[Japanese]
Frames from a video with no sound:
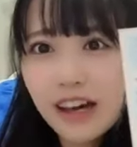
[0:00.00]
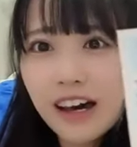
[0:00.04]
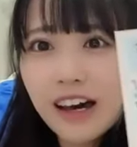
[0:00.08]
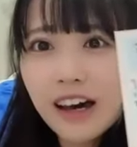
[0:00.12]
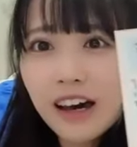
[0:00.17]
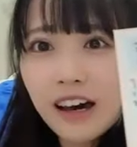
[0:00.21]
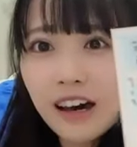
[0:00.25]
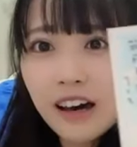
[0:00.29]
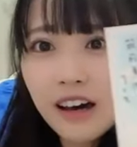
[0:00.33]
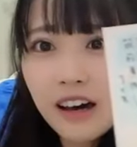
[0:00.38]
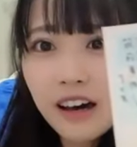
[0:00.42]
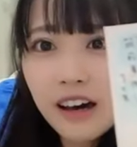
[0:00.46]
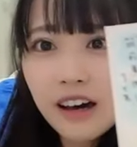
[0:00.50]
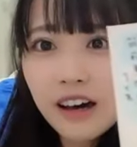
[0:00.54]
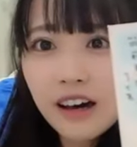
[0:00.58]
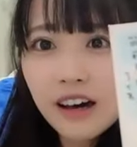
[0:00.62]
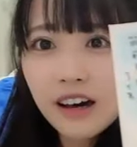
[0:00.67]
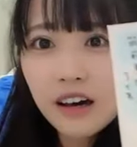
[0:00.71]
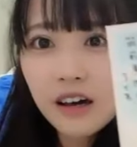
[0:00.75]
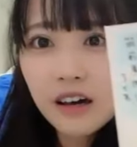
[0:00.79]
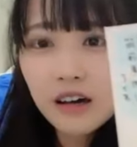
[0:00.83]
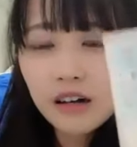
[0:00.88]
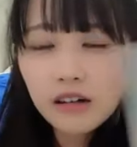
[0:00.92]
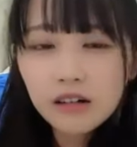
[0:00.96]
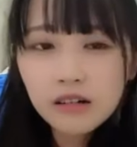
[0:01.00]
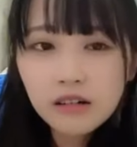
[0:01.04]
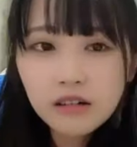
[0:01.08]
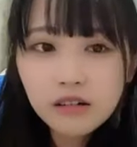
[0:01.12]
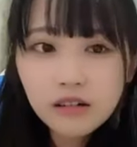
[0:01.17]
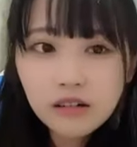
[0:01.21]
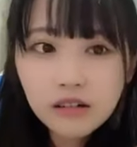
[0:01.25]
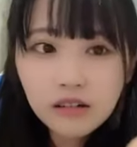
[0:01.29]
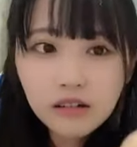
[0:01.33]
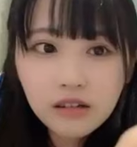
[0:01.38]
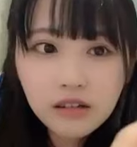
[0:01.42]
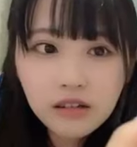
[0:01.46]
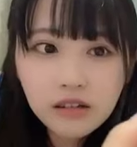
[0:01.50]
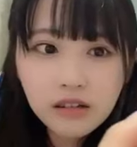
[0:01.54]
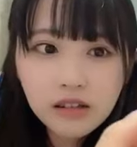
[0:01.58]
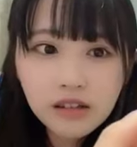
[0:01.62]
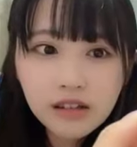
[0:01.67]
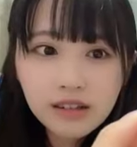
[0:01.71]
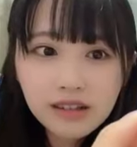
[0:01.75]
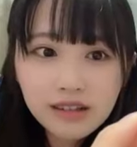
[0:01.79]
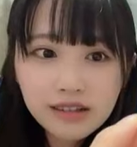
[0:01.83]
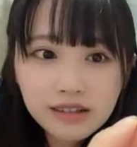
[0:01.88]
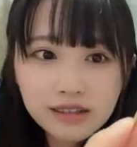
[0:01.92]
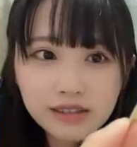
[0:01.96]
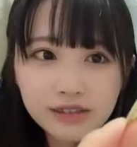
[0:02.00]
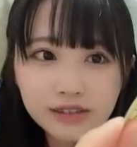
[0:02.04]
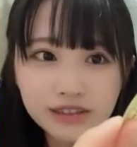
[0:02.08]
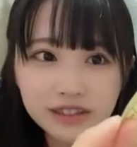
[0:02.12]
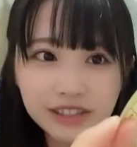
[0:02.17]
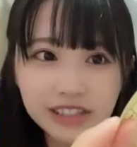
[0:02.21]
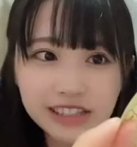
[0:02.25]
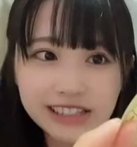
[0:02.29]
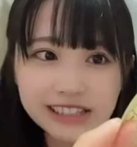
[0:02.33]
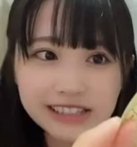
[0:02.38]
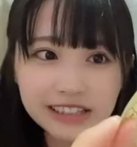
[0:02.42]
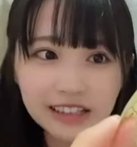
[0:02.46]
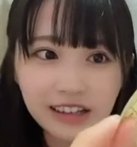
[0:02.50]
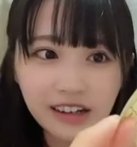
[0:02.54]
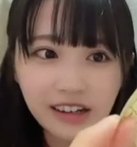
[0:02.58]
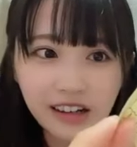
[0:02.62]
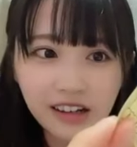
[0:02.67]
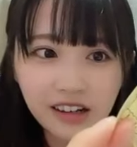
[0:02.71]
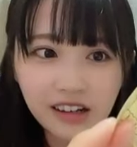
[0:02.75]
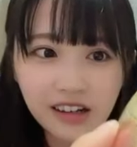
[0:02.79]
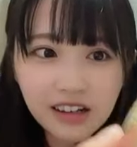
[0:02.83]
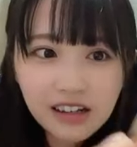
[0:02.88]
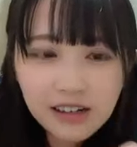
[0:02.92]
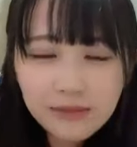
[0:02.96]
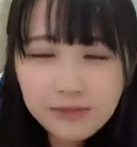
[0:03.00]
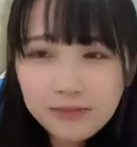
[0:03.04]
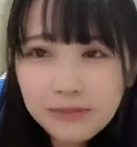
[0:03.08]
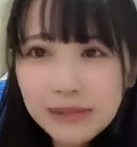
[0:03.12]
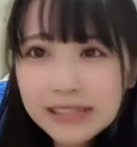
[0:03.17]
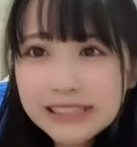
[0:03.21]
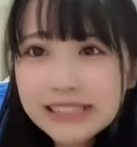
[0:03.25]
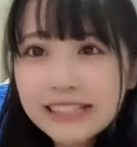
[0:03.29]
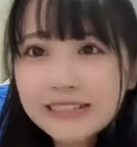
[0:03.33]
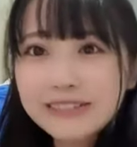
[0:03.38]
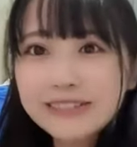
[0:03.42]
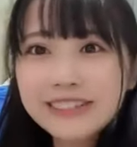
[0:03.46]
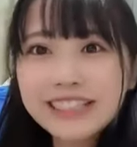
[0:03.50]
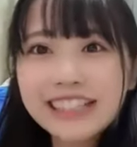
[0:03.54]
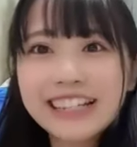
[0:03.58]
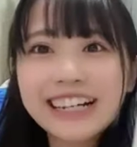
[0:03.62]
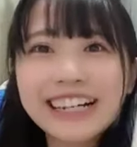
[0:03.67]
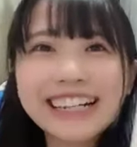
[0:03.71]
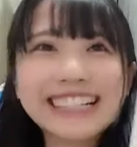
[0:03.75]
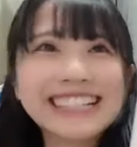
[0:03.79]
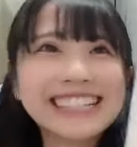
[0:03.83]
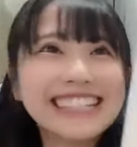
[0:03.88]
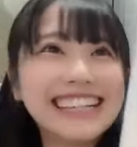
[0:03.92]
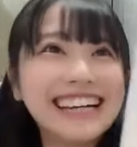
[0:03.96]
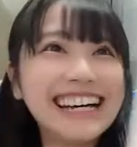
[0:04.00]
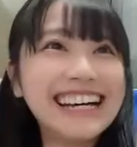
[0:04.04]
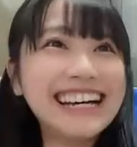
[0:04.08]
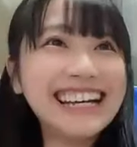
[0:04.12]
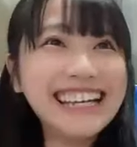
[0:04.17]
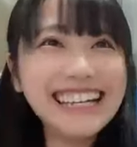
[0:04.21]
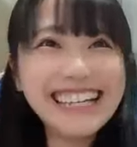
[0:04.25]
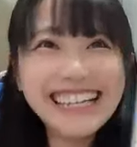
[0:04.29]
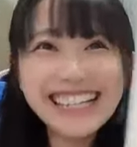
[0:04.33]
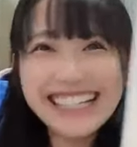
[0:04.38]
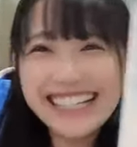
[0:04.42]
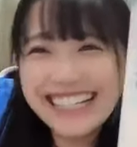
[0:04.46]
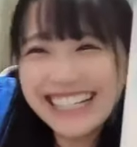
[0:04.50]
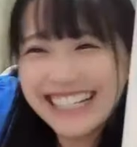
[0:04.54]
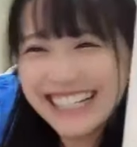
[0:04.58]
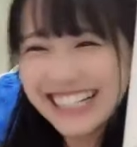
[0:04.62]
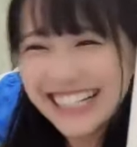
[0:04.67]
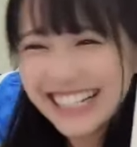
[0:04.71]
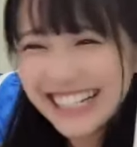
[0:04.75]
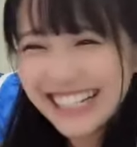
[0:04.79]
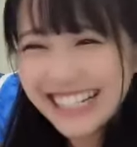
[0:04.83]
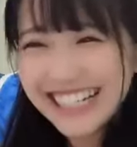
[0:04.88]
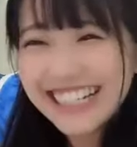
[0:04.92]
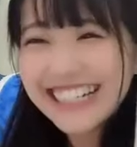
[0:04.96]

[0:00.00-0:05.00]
あ栗栗きたまた栗がきた栗なんて